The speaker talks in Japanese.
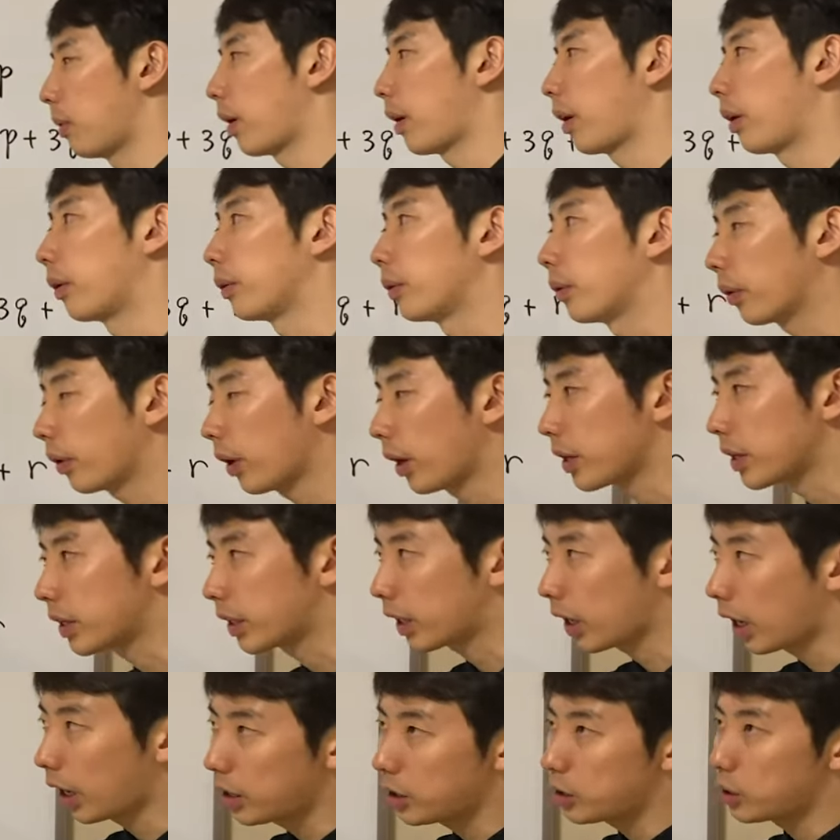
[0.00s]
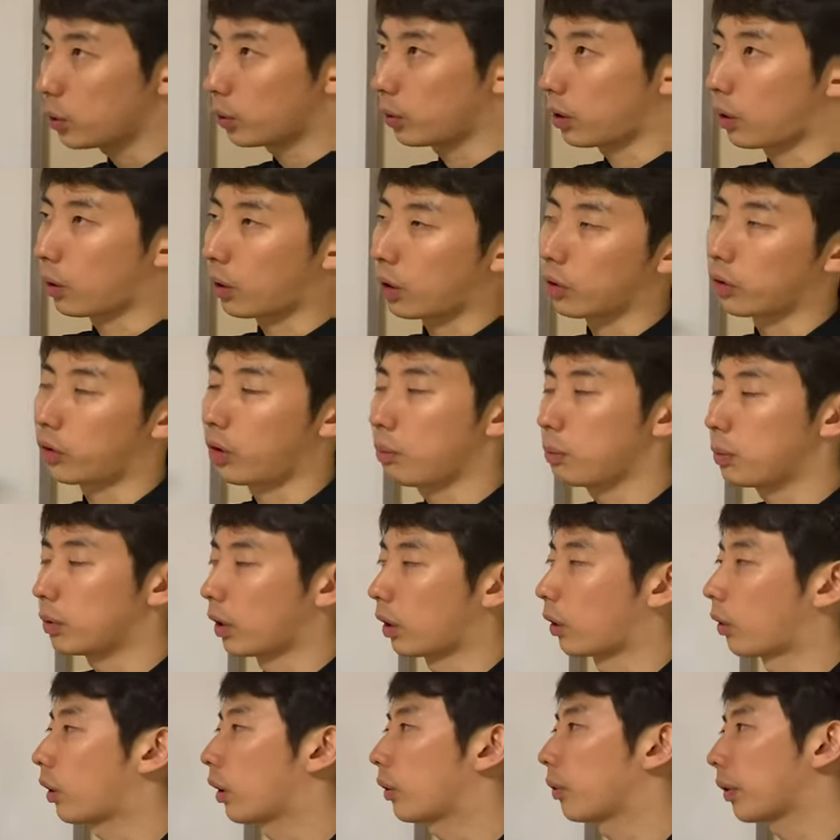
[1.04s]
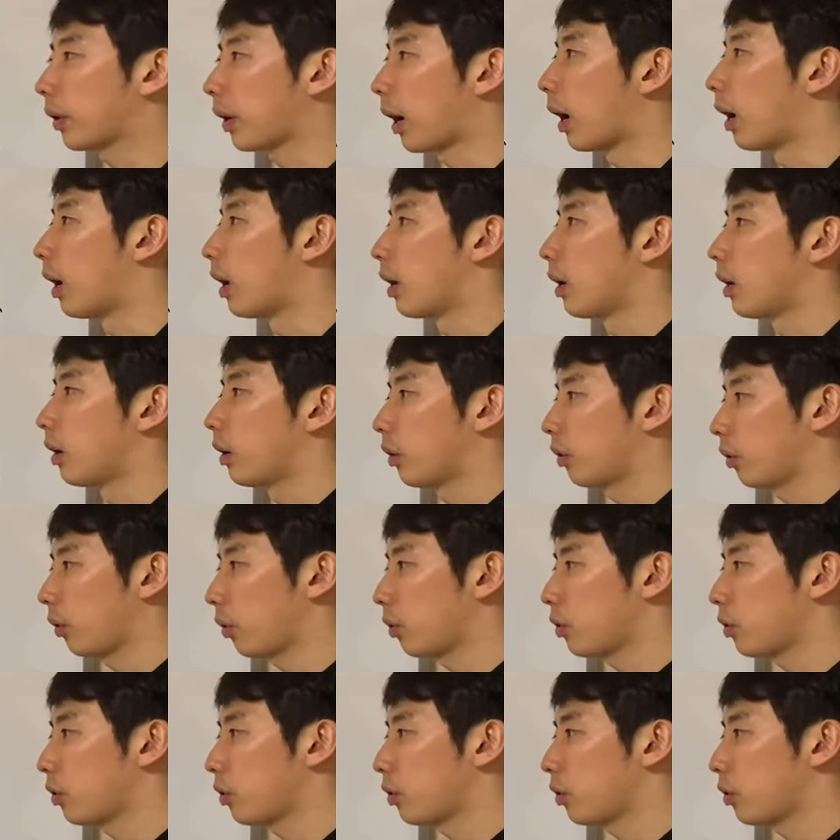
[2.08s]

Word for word: まれるとか1回以上なのか全部なのかとかそ